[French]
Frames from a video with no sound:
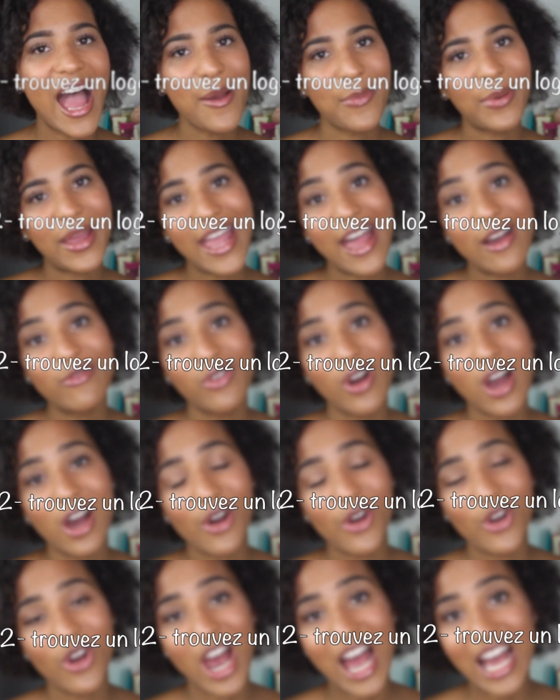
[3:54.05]
Après
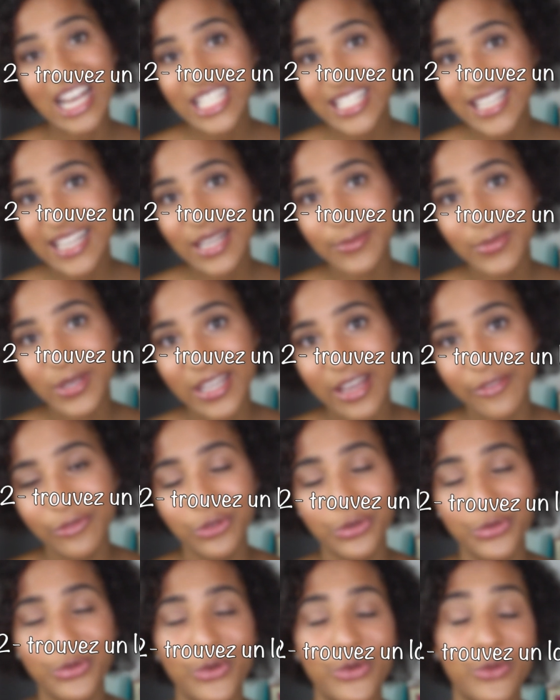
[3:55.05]
avoir euh, acheté les billets
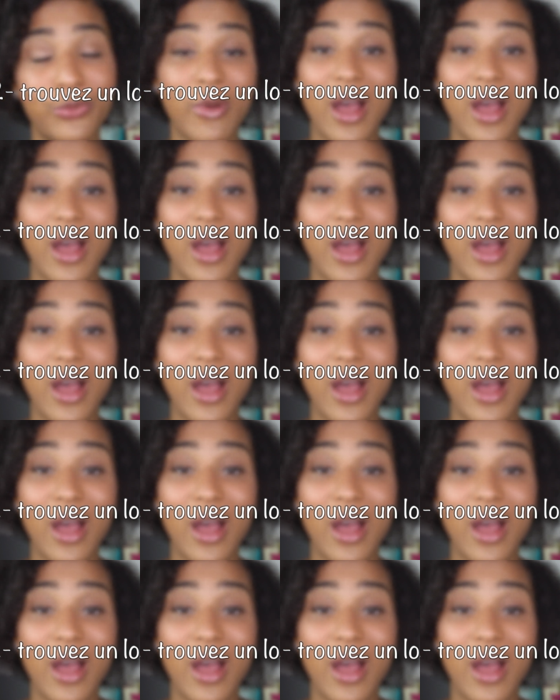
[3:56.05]
d'avion,